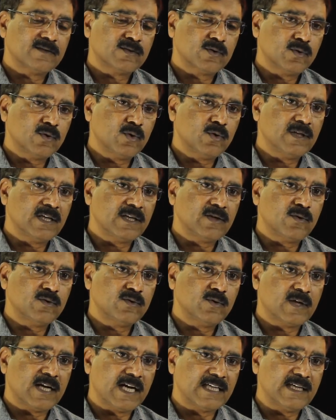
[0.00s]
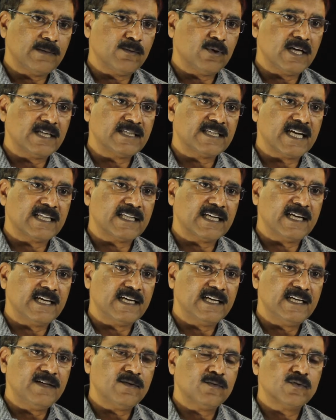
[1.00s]
शुद्धोधन को जो राजा बोला जाता
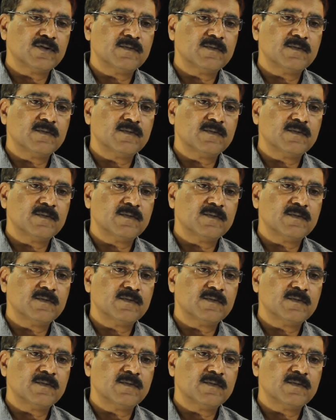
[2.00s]
है